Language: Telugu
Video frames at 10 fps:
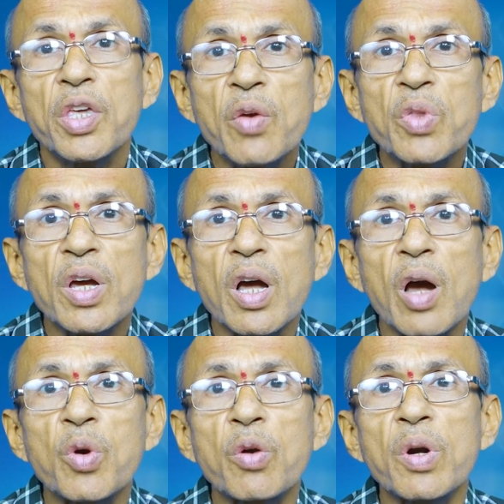ఈ విధంగా
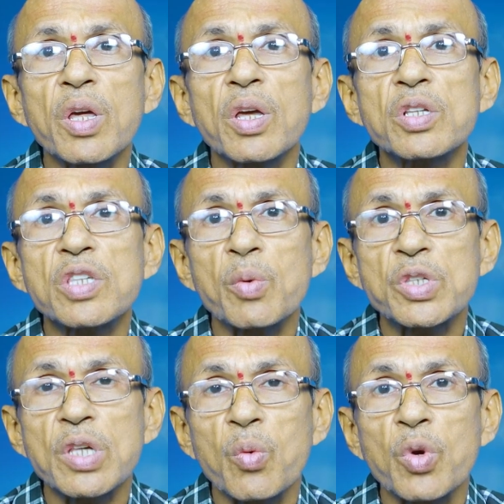ఉన్నటువంటి
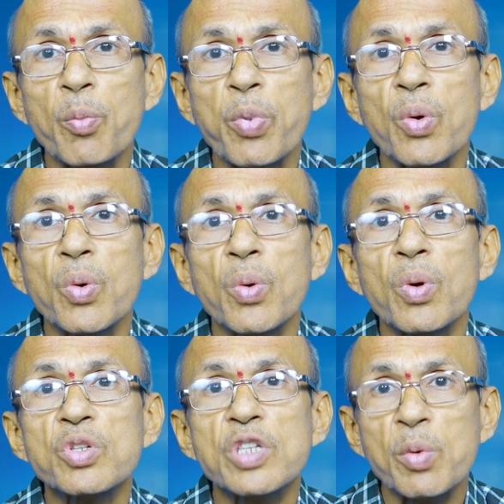సమస్య ఉన్నప్పుడు
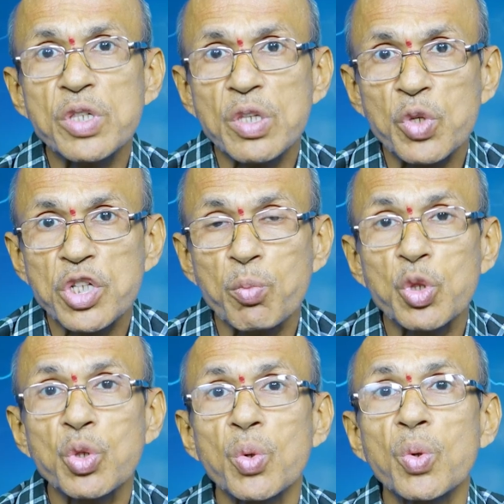సమస్య వచ్చే
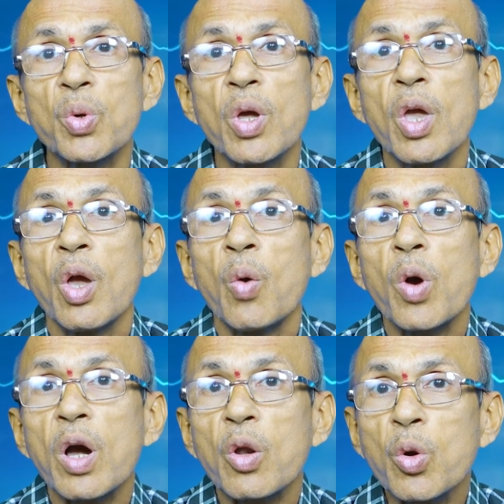ముందు
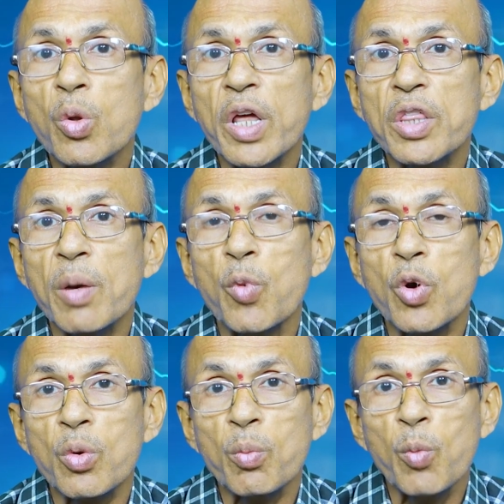ఒక రెండు లేదా
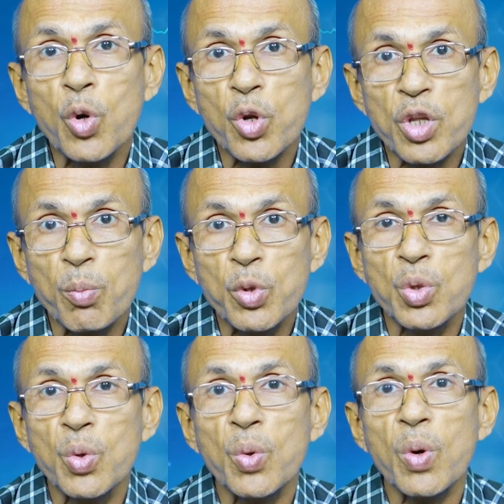మూడు మూడు రోజుల
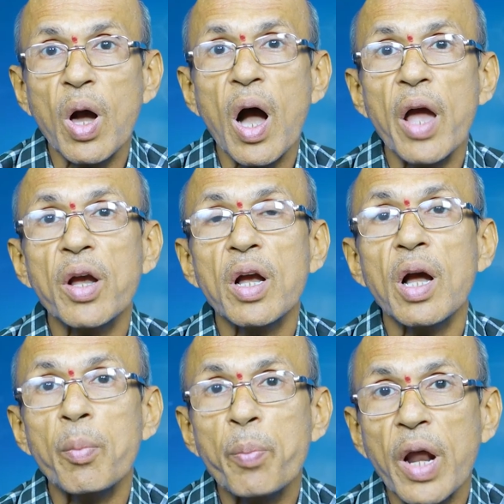ముందు ఆ యొక్క
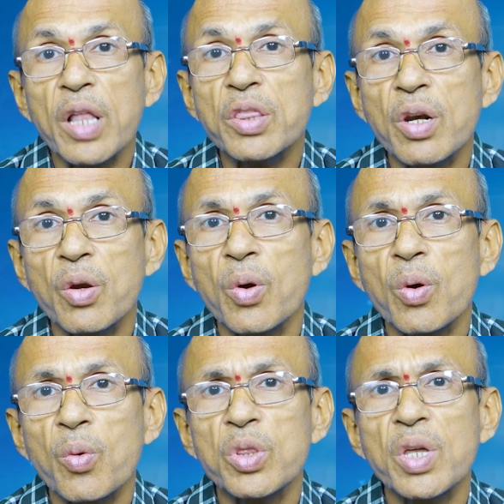ప్రాంతంలో
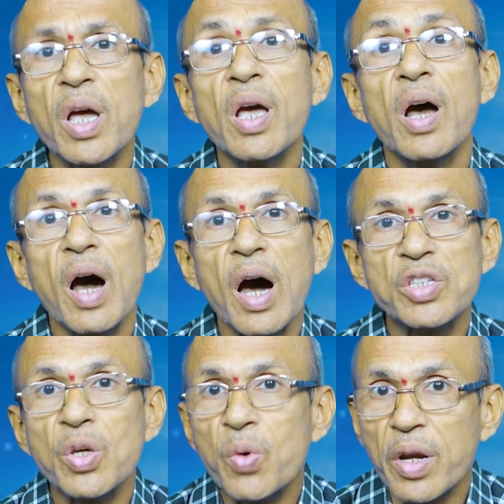కొద్దిగా
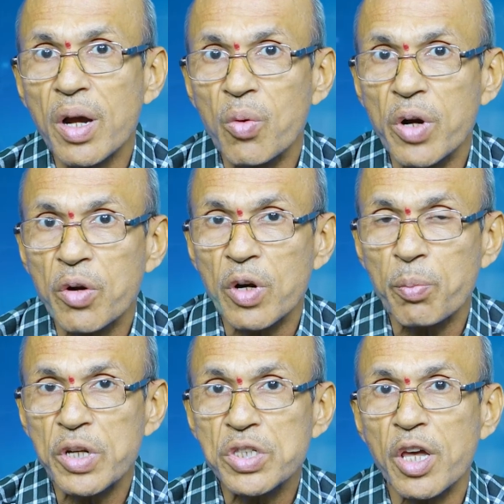అసౌకర్యంగా ఉండేటువంటి
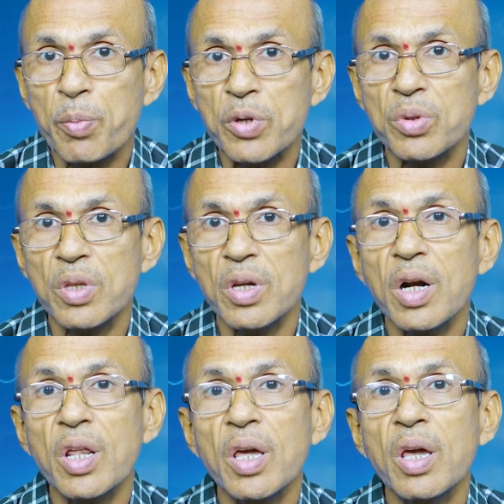పరిస్థితి ఏర్పడుతుంది
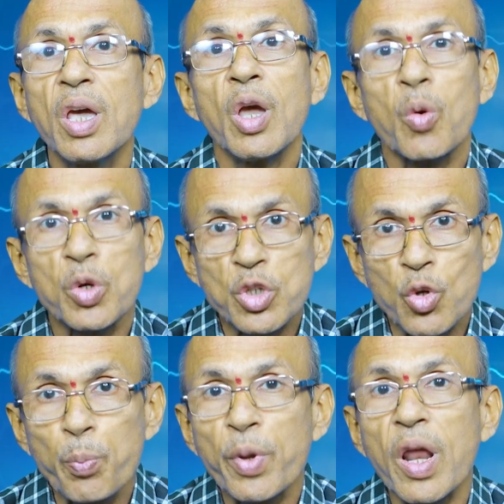అంటే కొంచెం
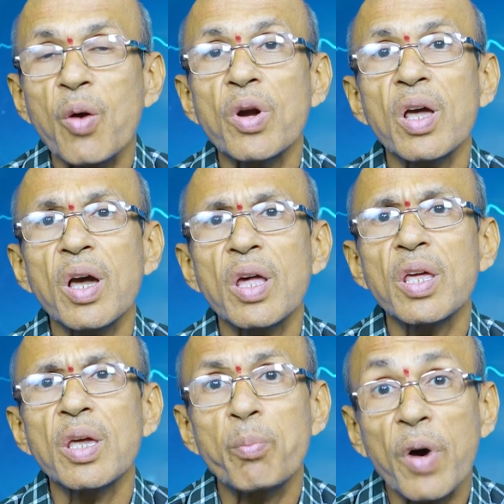నొప్పిలాగా ఉండడం
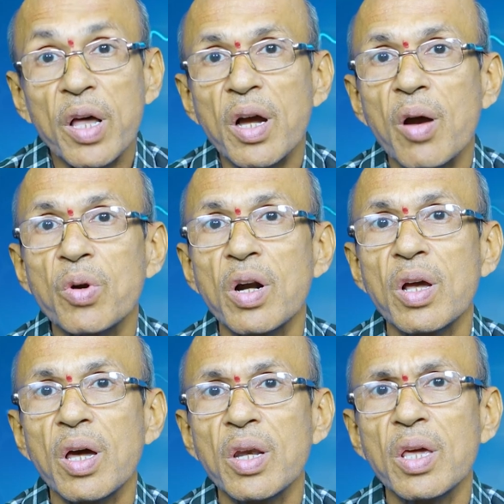కానీ బాధగా ఉండడం
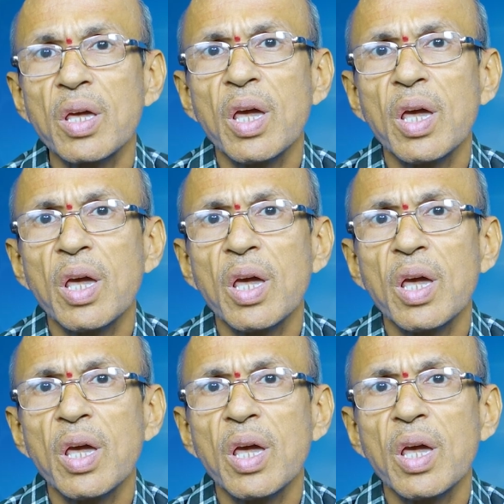కానీ